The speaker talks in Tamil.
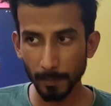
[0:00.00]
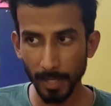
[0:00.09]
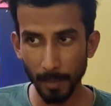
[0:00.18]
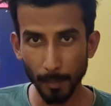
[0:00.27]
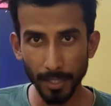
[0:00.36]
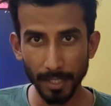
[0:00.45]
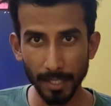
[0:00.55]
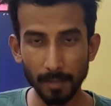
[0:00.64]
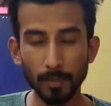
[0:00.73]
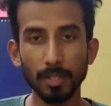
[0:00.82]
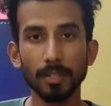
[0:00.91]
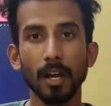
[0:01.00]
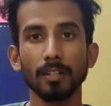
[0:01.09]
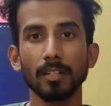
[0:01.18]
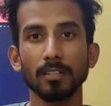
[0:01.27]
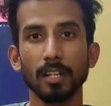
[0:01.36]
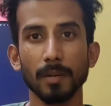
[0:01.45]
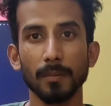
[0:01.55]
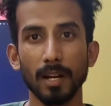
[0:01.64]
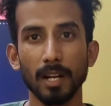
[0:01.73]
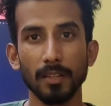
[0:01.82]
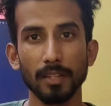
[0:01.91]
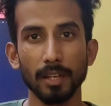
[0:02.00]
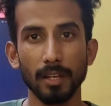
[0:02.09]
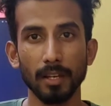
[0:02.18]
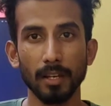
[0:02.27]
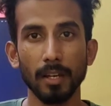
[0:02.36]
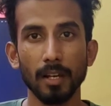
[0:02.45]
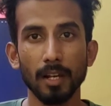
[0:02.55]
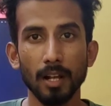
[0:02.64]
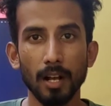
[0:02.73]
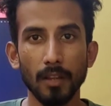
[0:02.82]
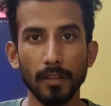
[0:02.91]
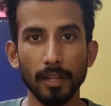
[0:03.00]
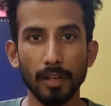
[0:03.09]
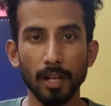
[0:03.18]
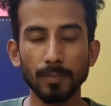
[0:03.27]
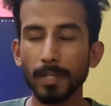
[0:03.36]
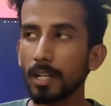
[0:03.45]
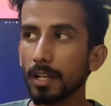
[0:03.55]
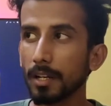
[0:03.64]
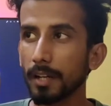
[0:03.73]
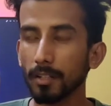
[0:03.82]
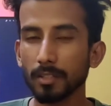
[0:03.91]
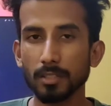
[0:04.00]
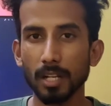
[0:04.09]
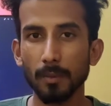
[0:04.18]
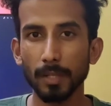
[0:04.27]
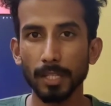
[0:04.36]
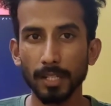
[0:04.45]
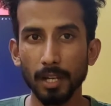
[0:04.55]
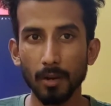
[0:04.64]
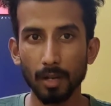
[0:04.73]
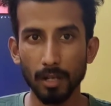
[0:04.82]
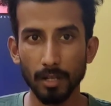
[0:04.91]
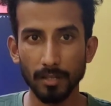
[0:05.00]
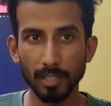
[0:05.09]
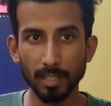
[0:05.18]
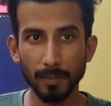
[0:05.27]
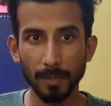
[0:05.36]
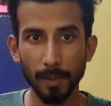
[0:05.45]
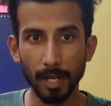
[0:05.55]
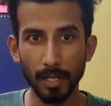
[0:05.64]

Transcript: இப்படியே போயிட்டே இருக்கும்போது டாக்டர்ஸ்லாம் இருப்பாங்களா அந்த அந்த ஹாஸ்பிட்டலில் இருக்க டாக்டர்ஸ்லாம் பார்த்திங்கன்னா அவங்க ரிசர்ச் பண்ணி